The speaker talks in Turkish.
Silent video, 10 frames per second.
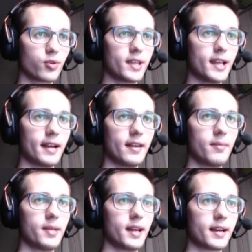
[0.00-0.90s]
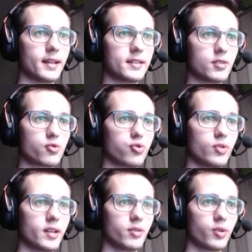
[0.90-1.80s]
da ilerlenebilir arkadaşlar.
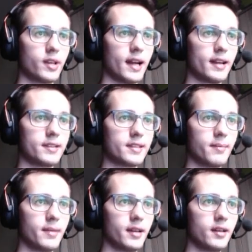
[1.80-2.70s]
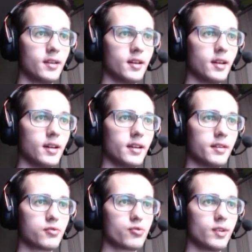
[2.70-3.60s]
Şuralara doğru ilerleyeceğim ya. Aynen
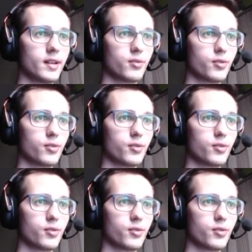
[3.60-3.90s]
şuralara doğru